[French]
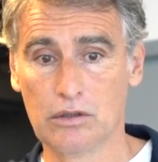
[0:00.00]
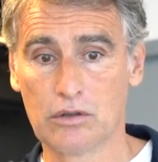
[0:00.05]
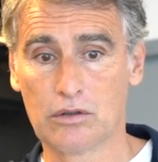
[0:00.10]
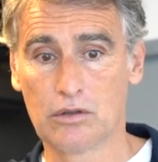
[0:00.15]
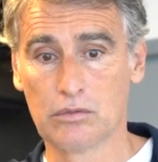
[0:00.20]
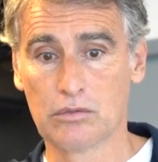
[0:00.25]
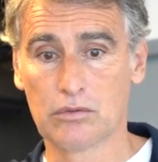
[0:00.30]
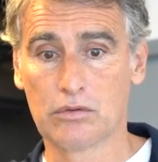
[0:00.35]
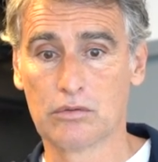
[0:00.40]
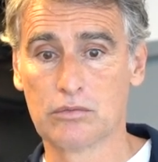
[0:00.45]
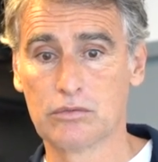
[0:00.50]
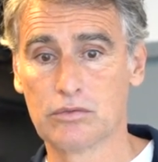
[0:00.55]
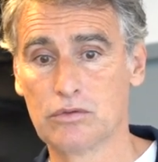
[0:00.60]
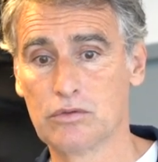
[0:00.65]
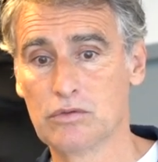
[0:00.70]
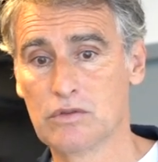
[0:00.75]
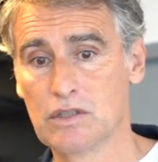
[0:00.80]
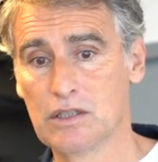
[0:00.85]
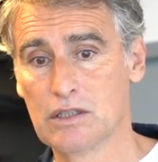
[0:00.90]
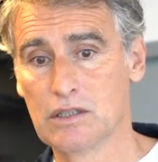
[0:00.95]
comme,
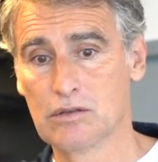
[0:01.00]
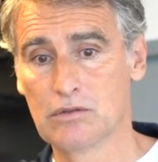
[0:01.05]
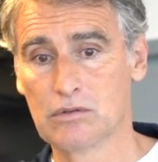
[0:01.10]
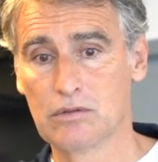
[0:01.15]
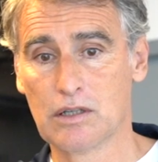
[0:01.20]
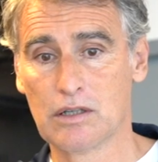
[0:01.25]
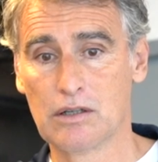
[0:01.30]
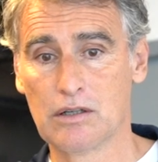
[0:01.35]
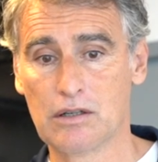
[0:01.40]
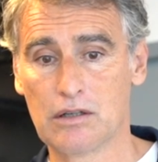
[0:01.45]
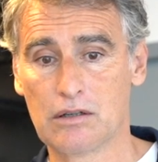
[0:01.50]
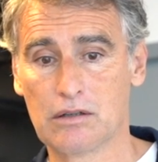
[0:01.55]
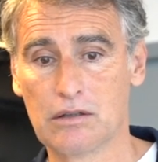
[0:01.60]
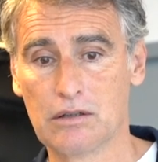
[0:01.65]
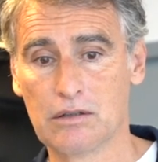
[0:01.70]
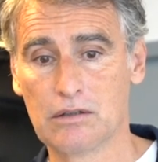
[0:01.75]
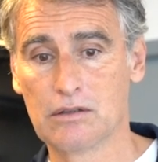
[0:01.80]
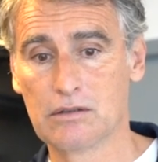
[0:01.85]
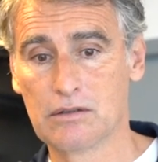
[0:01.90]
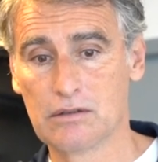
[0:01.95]
tu disais tout à l'heure,
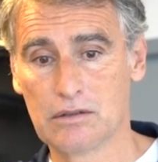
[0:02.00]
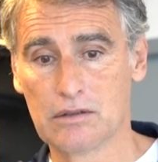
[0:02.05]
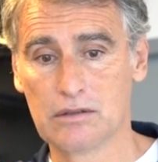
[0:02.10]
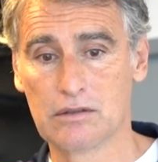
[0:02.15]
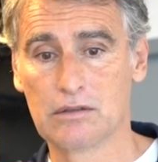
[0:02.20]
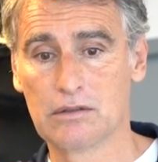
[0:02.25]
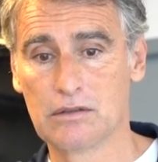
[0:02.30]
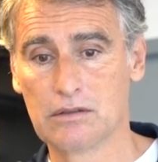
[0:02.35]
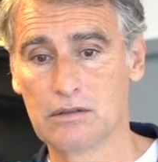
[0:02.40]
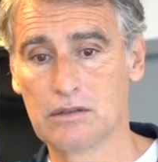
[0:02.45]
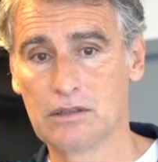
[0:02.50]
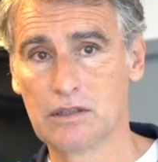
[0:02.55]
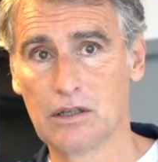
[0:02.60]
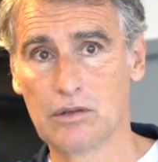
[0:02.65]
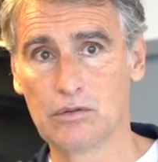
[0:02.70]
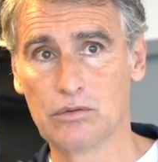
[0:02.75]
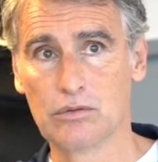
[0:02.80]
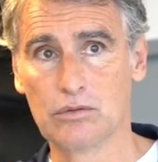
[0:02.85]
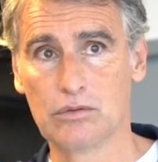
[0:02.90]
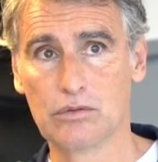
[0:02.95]
il y
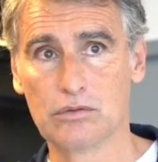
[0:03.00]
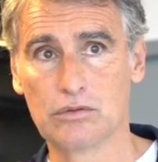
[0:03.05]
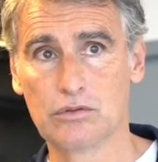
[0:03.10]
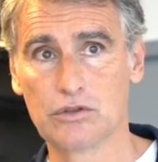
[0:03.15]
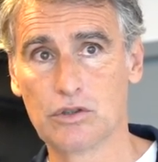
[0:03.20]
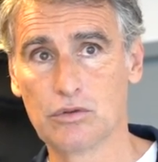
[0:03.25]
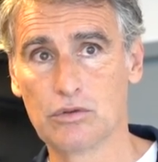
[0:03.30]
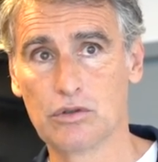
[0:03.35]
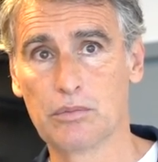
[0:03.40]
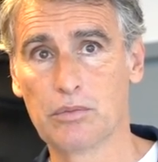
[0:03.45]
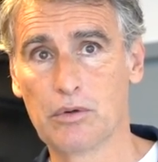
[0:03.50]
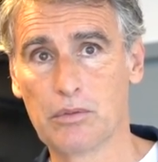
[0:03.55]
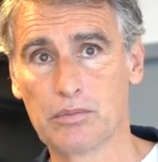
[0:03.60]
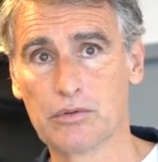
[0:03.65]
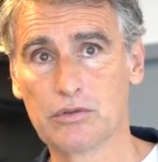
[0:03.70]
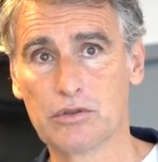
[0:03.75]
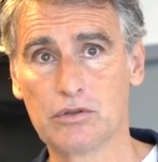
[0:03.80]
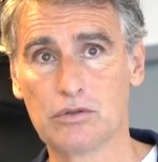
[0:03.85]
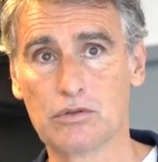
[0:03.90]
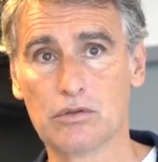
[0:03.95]
a eu, j'ai eu des
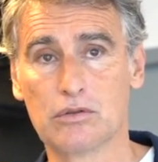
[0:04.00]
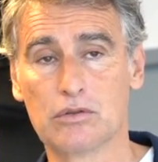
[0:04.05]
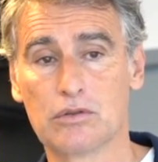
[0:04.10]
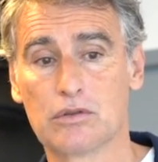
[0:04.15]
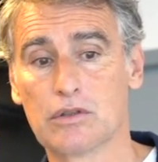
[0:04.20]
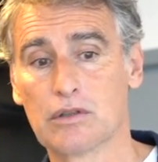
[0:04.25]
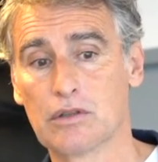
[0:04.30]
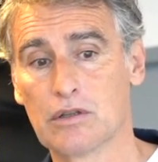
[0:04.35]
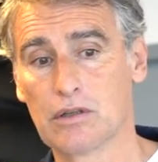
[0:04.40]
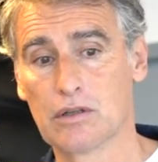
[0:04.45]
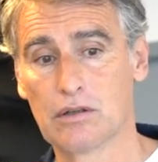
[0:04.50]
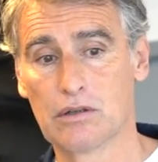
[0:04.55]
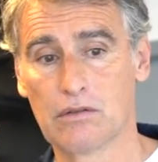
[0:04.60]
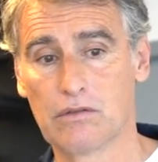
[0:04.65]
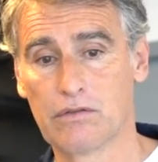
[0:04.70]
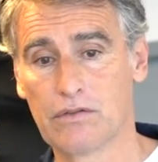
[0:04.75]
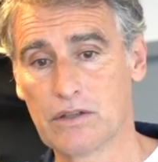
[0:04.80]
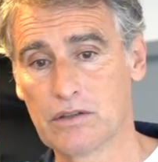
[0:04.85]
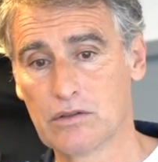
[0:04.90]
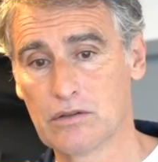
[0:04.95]
propositions et
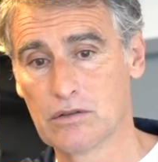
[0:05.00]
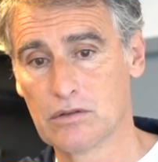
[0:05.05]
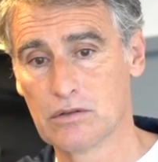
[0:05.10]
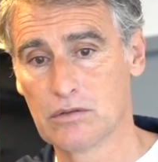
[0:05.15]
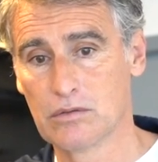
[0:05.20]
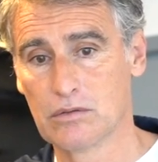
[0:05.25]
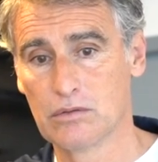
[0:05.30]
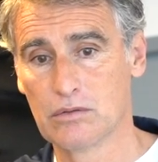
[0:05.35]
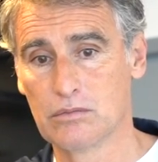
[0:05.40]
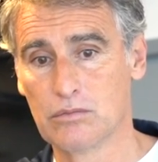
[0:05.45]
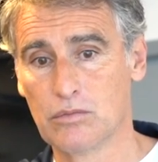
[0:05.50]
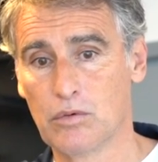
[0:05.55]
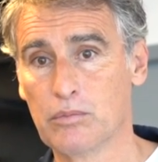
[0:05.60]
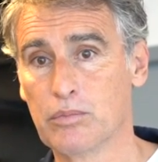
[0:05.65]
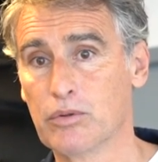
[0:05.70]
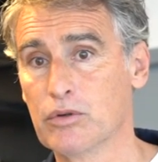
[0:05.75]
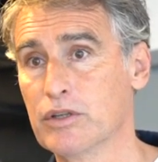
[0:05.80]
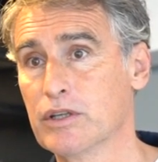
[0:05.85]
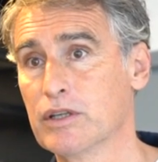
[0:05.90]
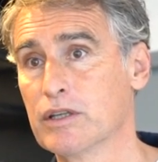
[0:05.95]
en fait
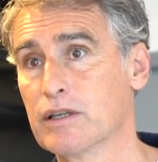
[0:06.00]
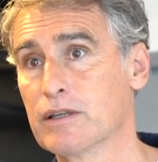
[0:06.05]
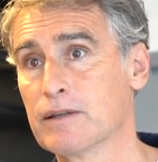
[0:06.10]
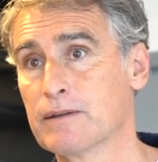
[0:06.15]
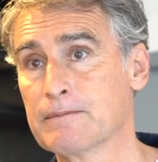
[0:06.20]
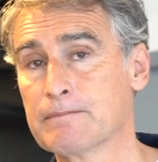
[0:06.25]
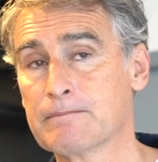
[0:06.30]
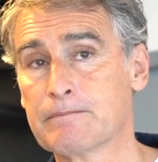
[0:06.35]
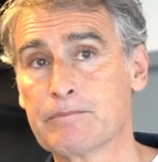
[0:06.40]
Montpellier,